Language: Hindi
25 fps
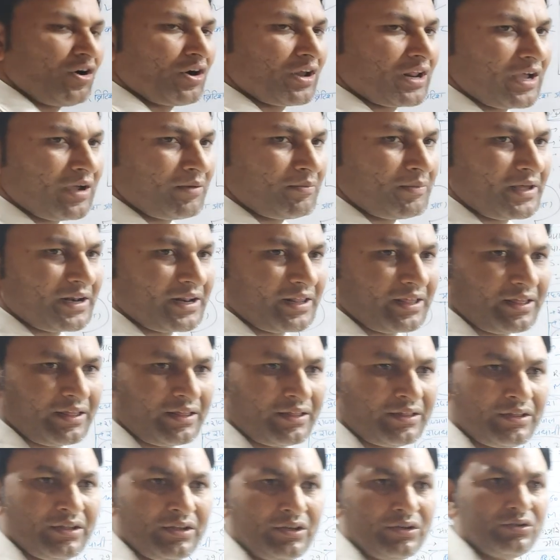और हमारे
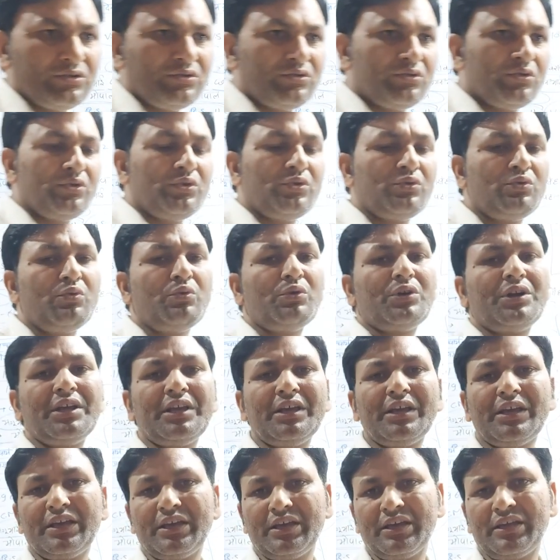जो
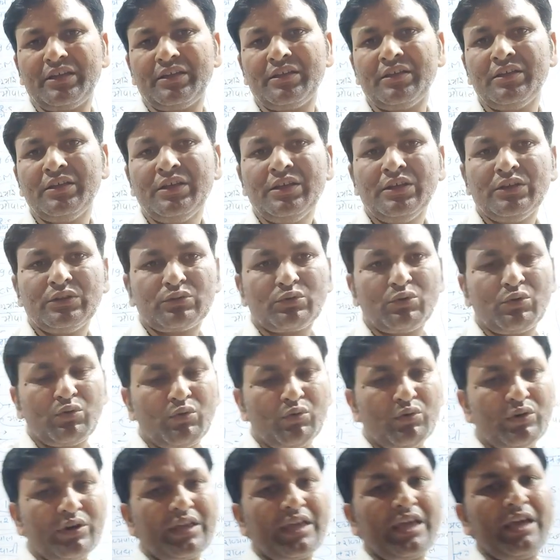यूटी हैं तो
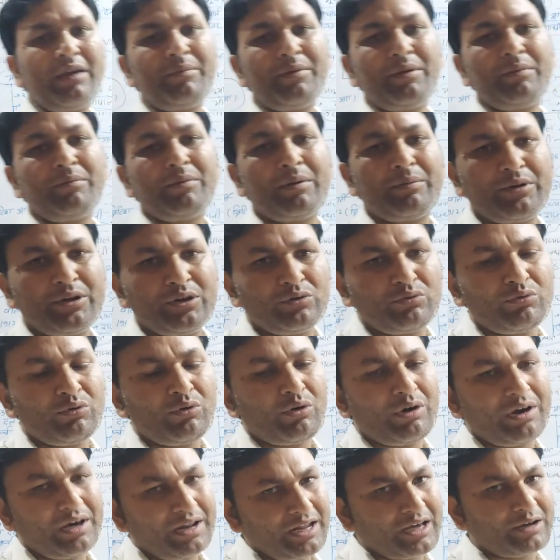उनके भी मैं वीडियो
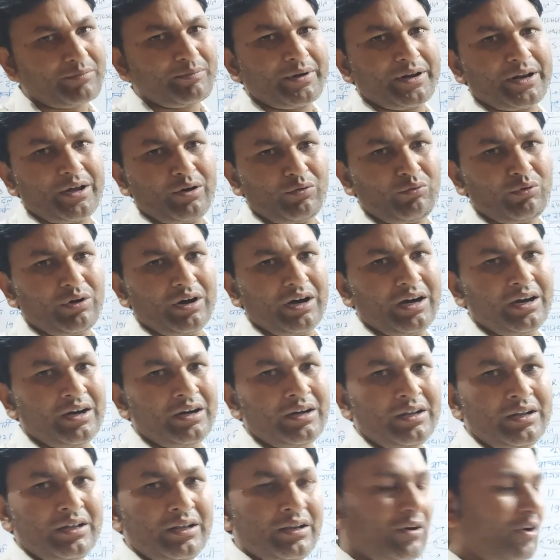अलग बनाऊंगा
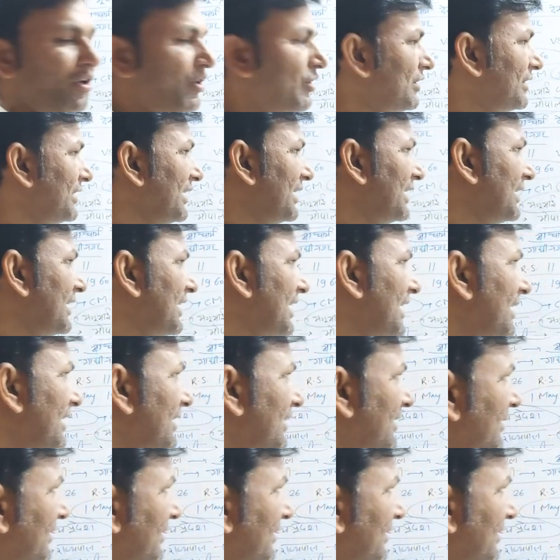और देखना